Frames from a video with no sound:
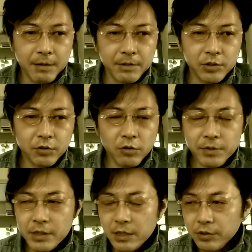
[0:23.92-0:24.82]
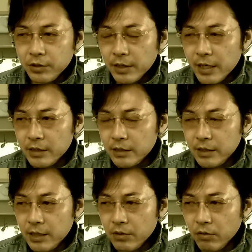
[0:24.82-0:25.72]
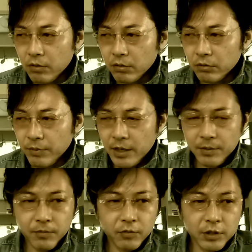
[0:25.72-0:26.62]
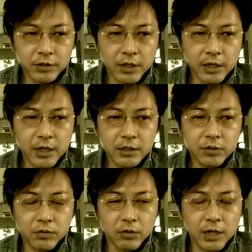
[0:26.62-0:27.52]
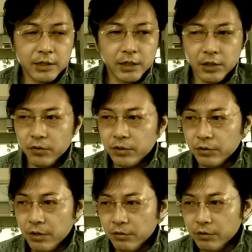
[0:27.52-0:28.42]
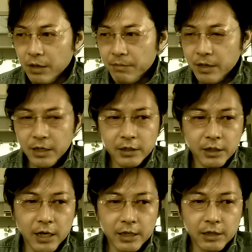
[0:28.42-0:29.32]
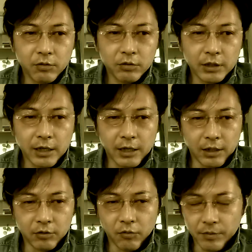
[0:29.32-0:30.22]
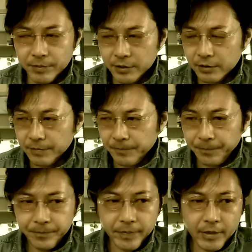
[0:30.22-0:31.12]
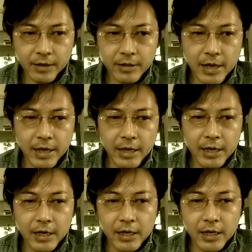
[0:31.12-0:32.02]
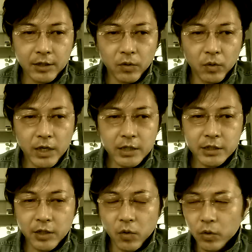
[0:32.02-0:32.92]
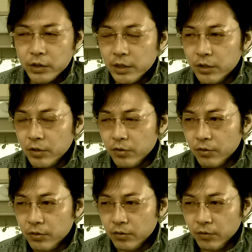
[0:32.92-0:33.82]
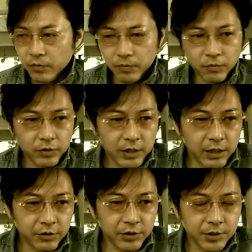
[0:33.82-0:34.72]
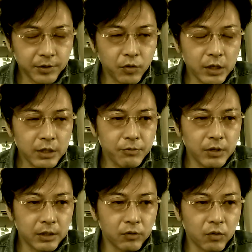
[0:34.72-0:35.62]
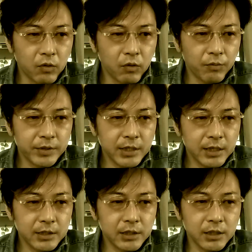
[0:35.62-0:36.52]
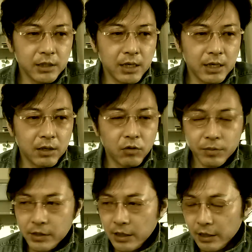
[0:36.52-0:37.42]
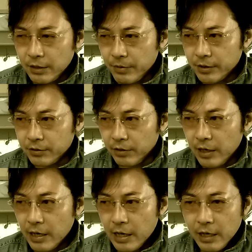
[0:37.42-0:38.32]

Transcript: まあ、就労ビザについては現地採用の場合もですね現地の会社が用意してくれるのであんまりあなたがやることはないかなと思いますで、えーと、現地で更新っていうのも聞かれてるんですけどこれは多分あのビザなしか観光ビザで入った場合ですよね